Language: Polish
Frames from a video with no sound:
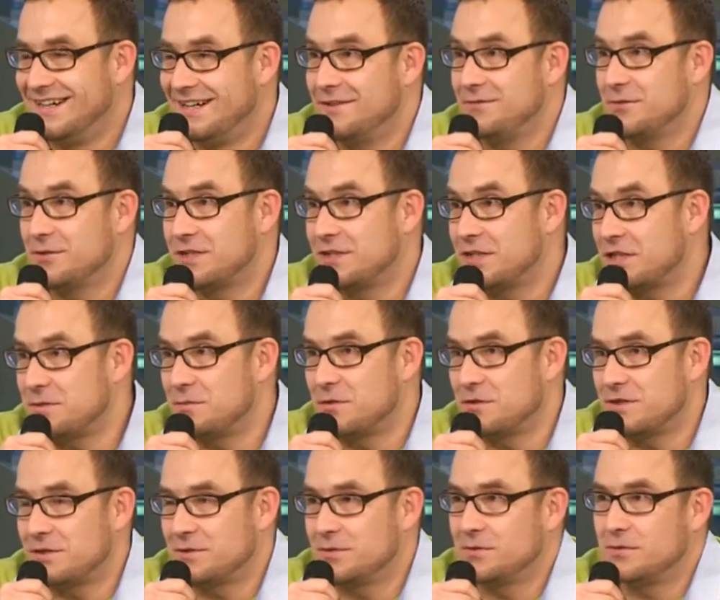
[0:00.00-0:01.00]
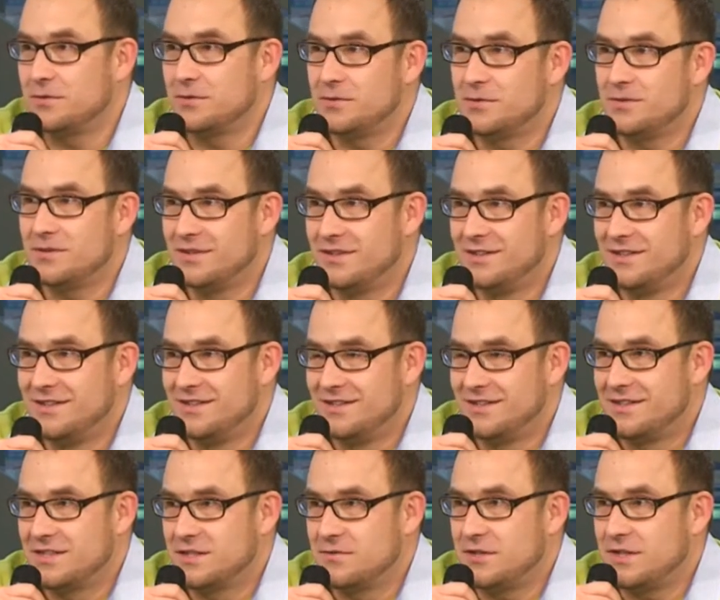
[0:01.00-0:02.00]
ale w ostatecznym rozrachunku
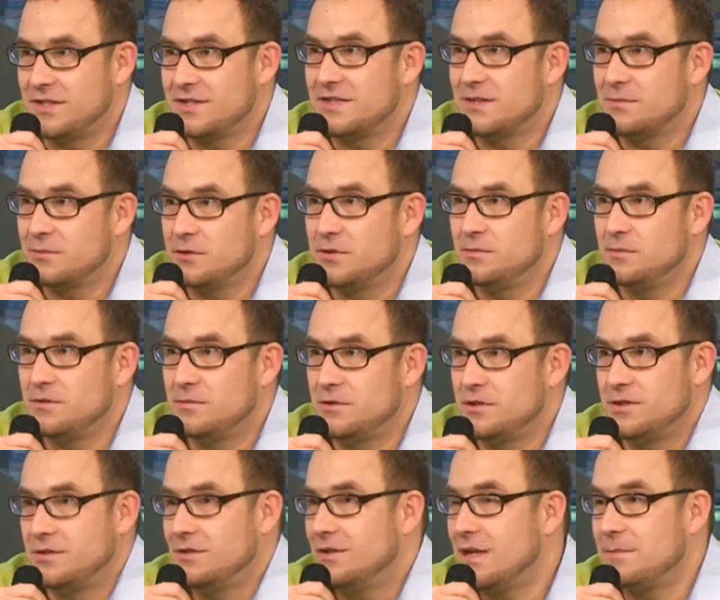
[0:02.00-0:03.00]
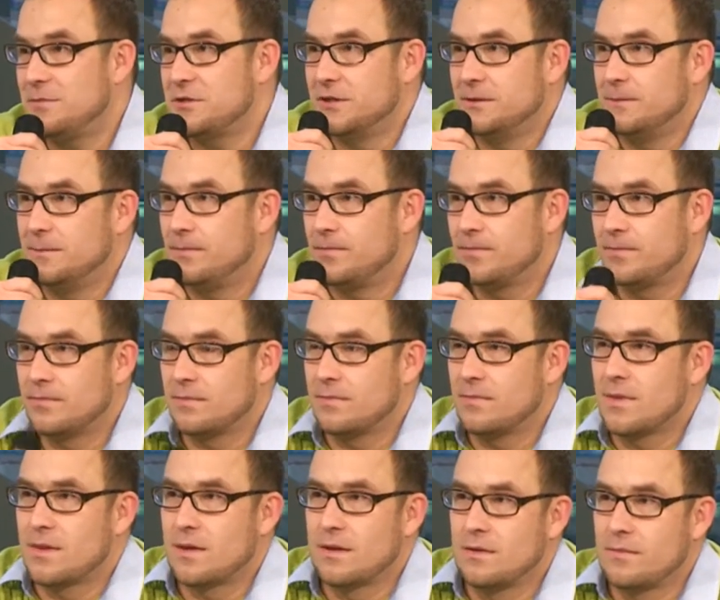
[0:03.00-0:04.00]
zwycięzca musi być lepszy.
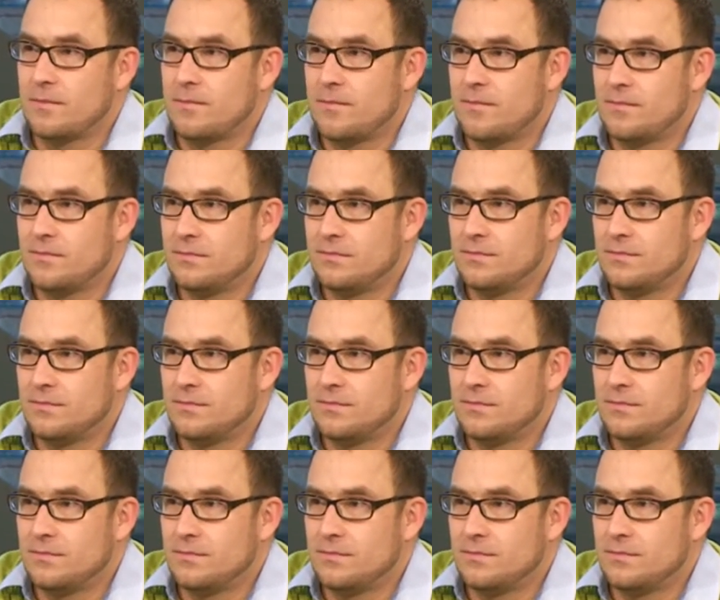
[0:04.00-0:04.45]
Przemek